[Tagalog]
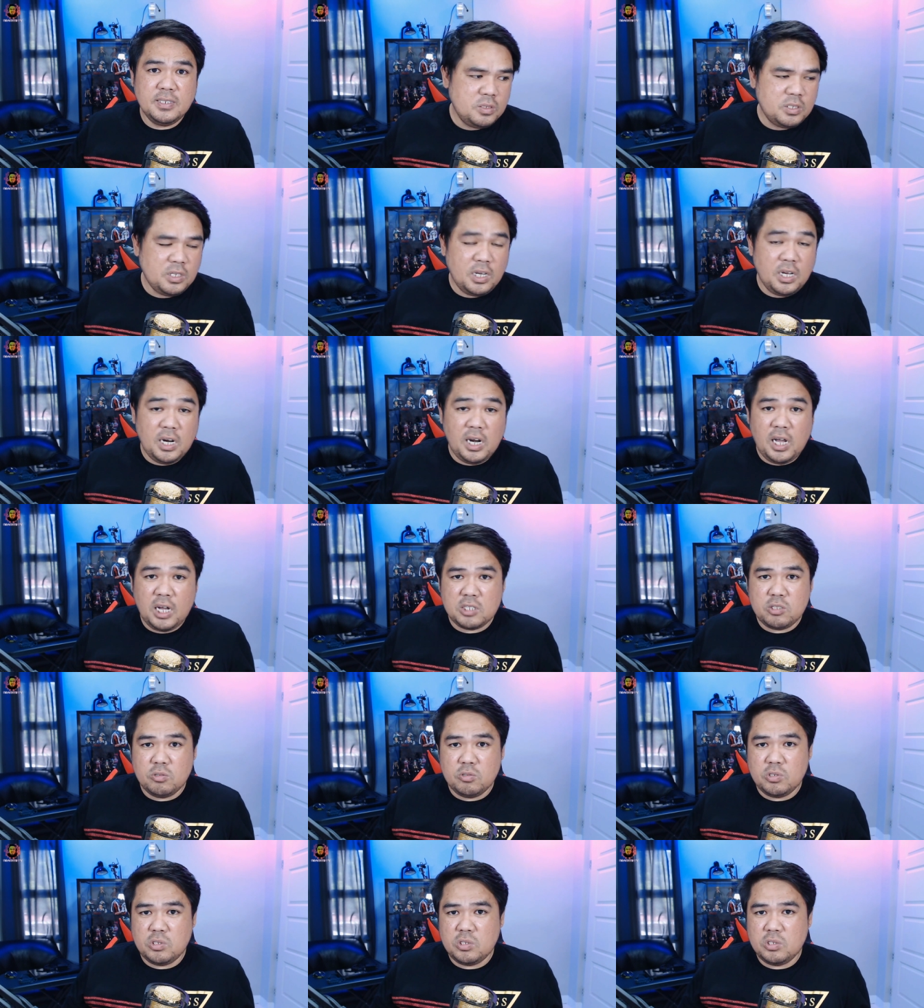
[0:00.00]
Si
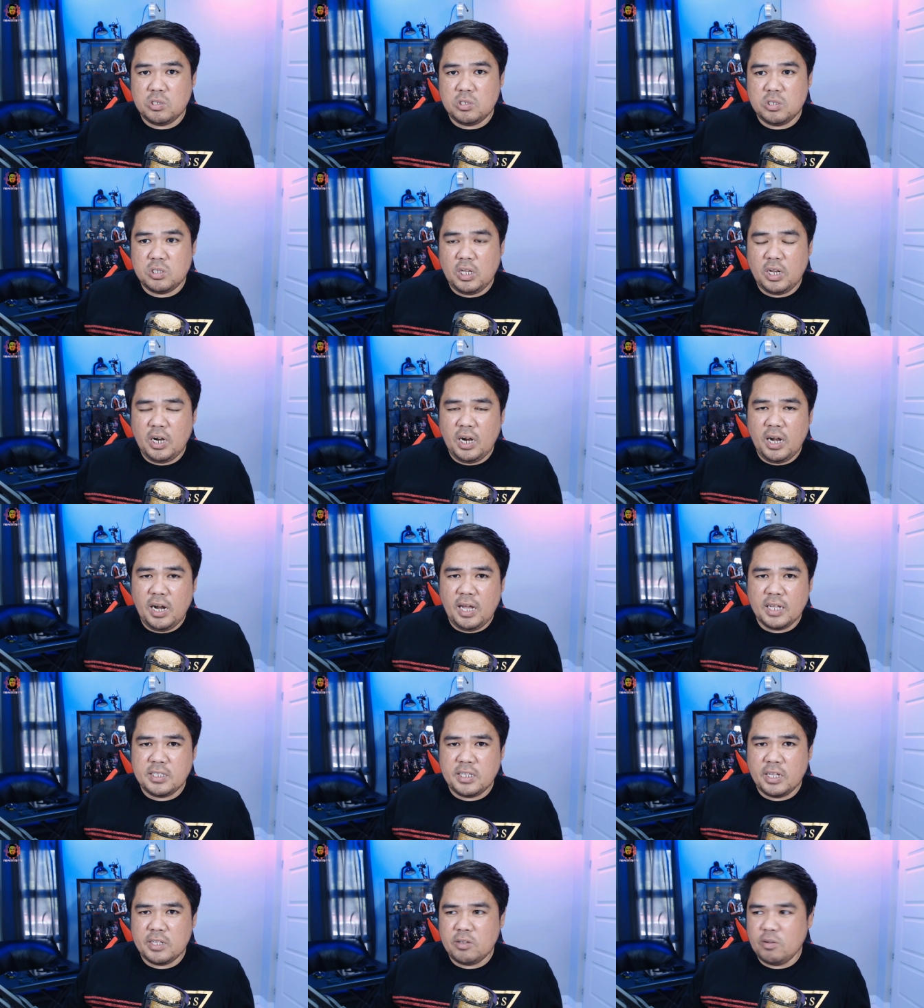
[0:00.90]
Galactus. Tingnan
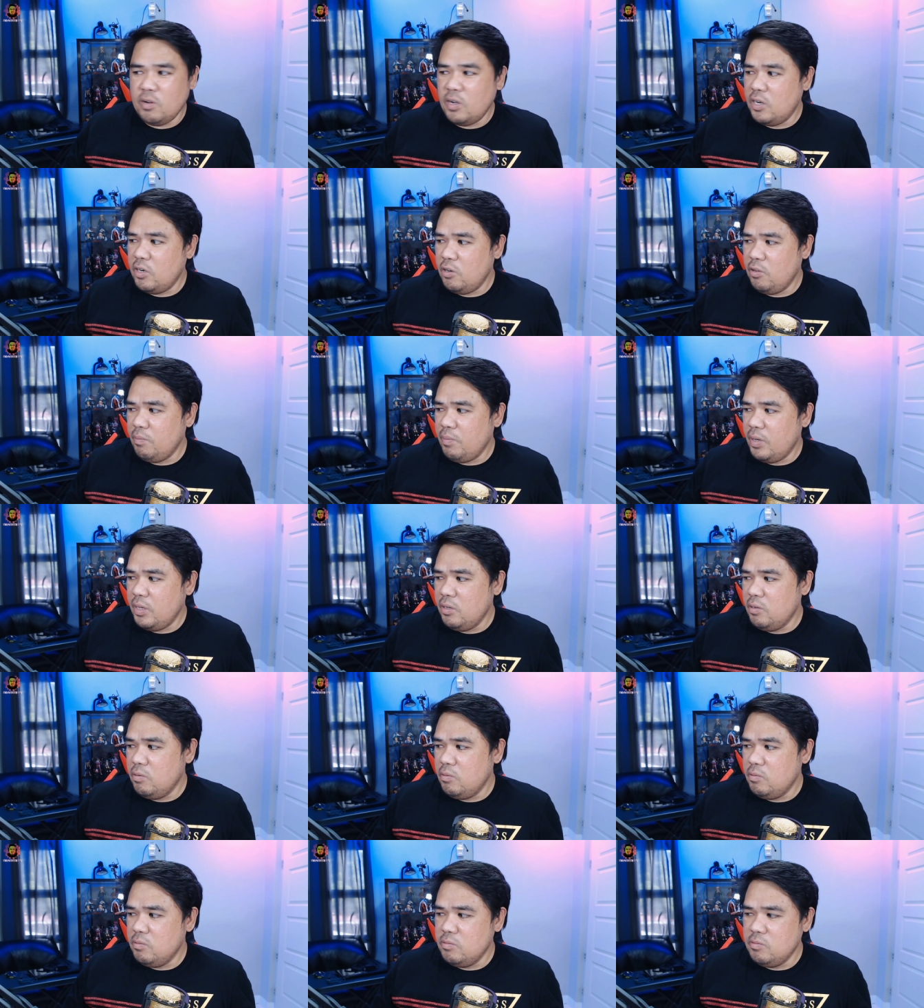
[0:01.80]
natin kung ano iba
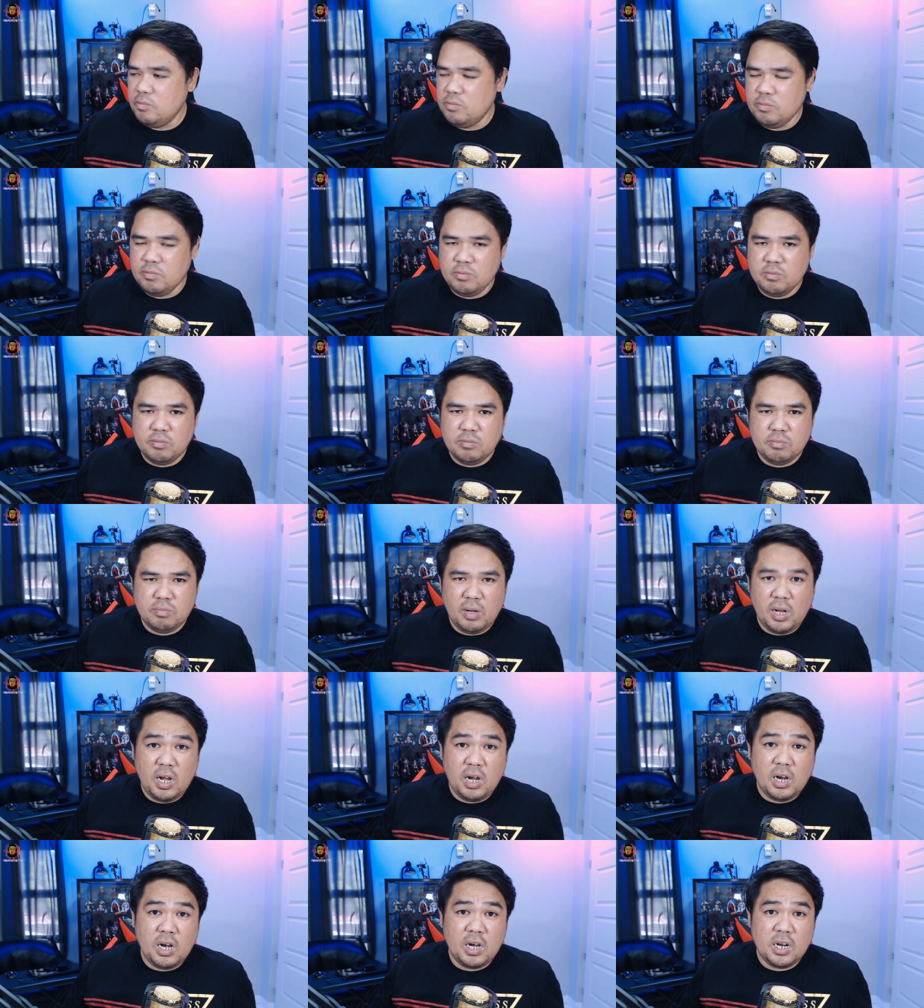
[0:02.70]
yung
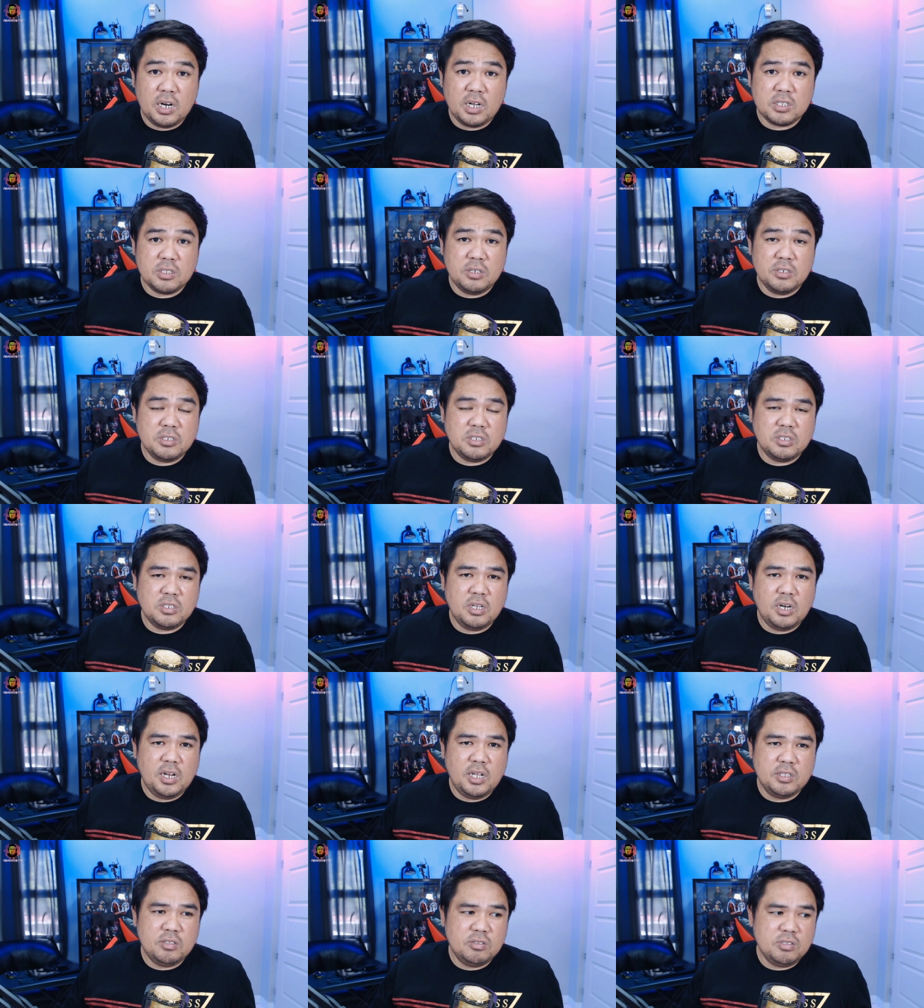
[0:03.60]
mga characters na
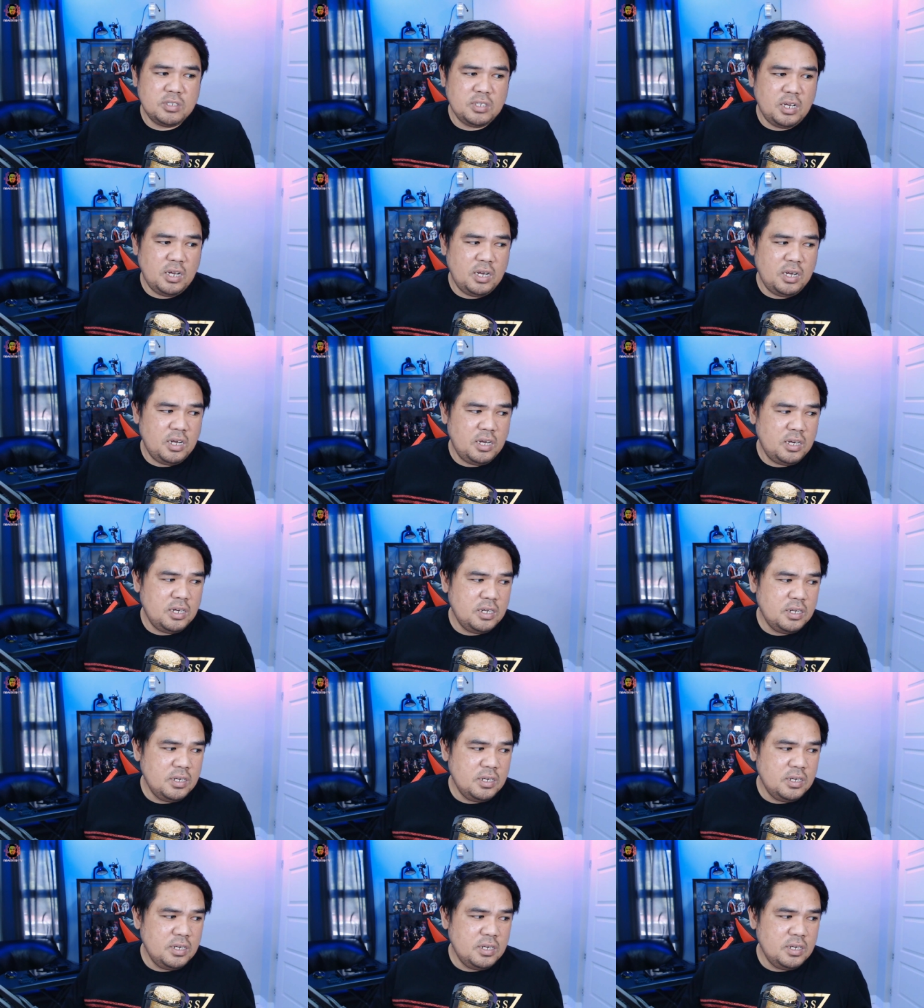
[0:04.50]
nandun sa...